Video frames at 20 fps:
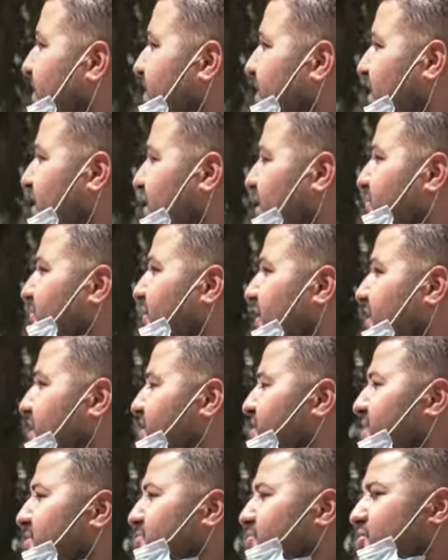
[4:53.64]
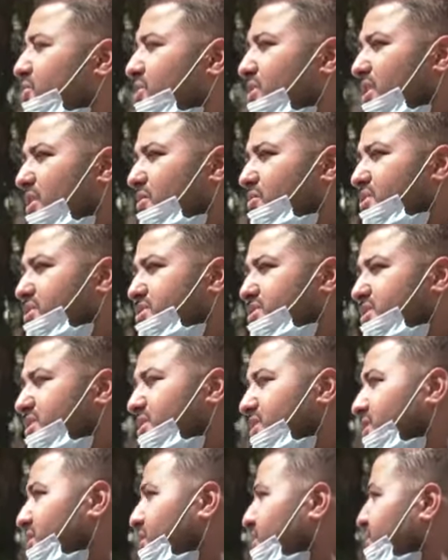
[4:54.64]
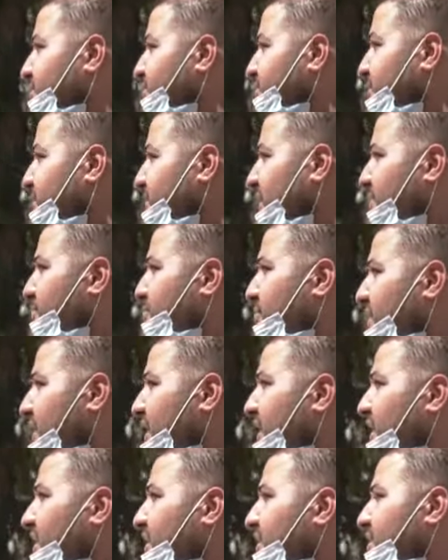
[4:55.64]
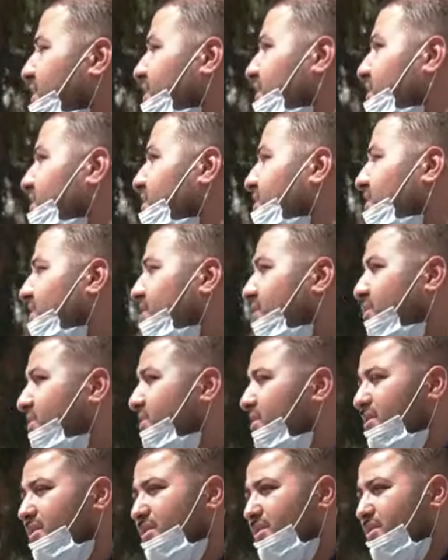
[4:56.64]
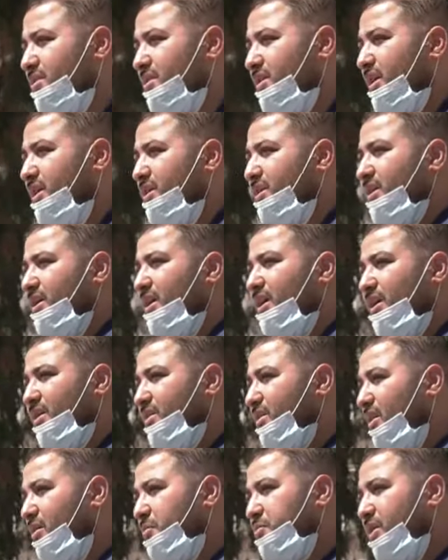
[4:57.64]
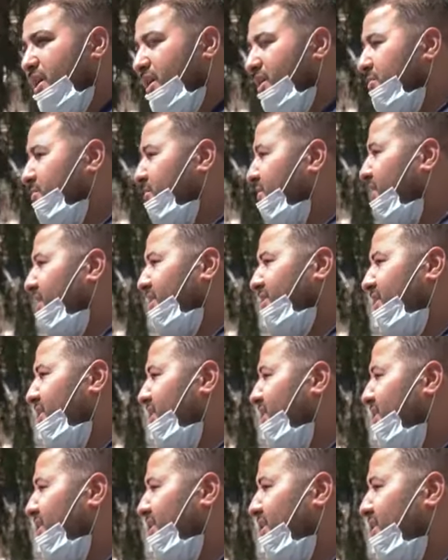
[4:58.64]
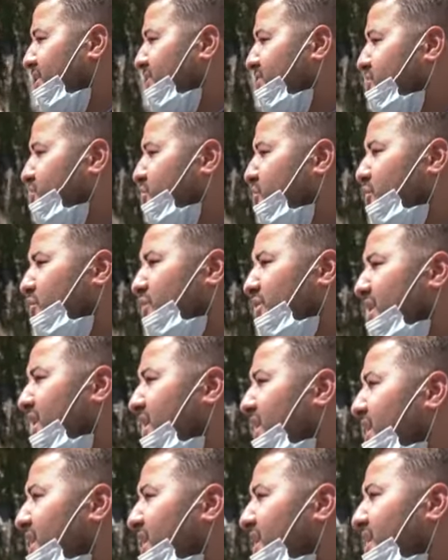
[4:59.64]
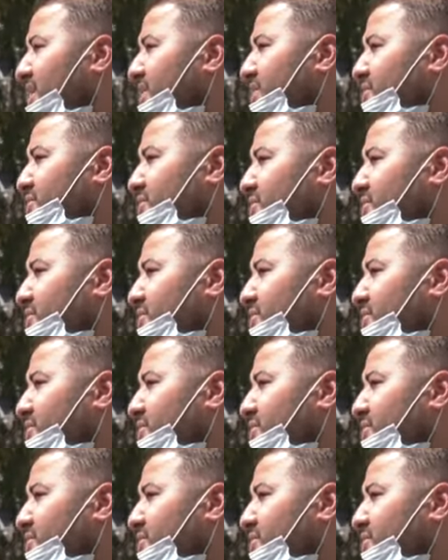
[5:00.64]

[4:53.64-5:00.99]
بدنا نرفع اسم كنا وإشي متأملين آه، يعني حرام يعني بهذا السهولة هاي